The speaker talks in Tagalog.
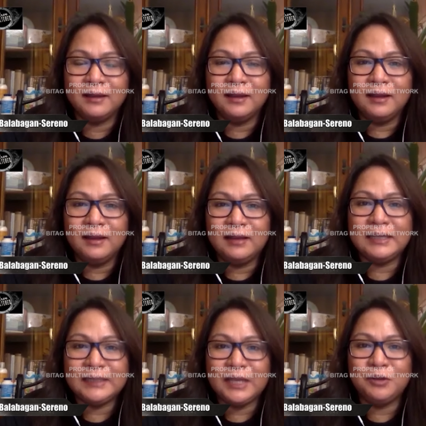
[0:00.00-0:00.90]
na
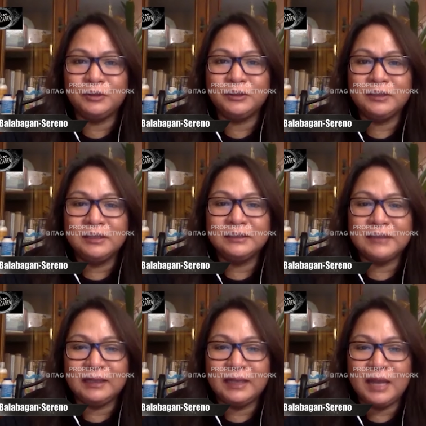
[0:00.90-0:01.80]
isa yon sa
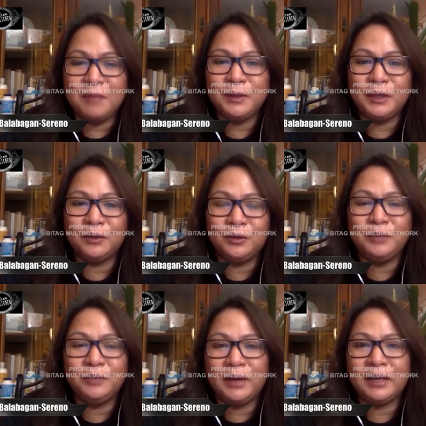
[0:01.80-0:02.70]
ginamit ng
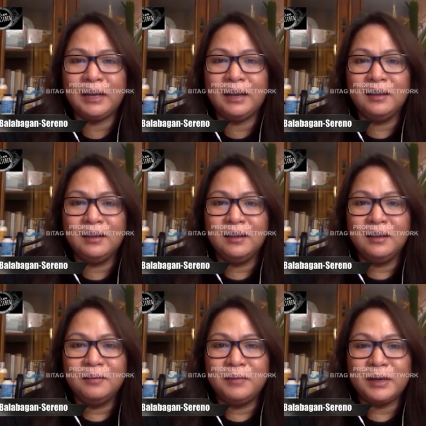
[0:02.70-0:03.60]
Lord para
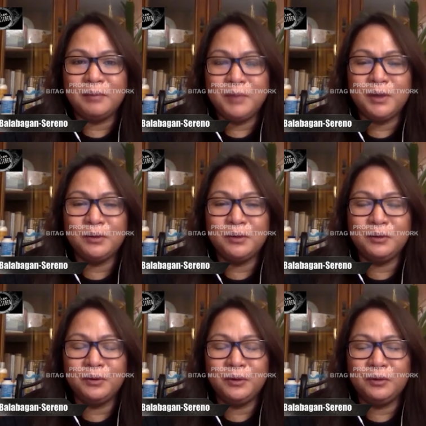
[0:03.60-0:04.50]
maramdaman
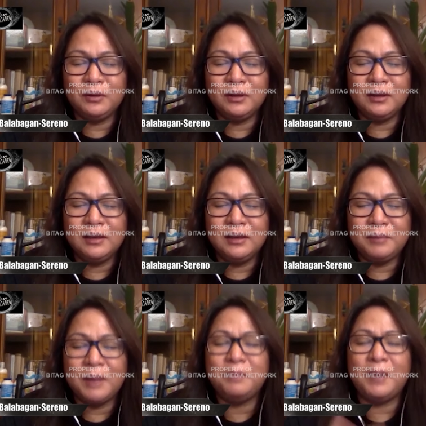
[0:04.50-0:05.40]
ko yung
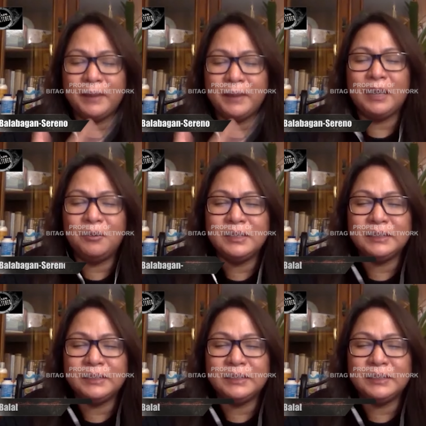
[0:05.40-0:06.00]
pagpapatawad niya sa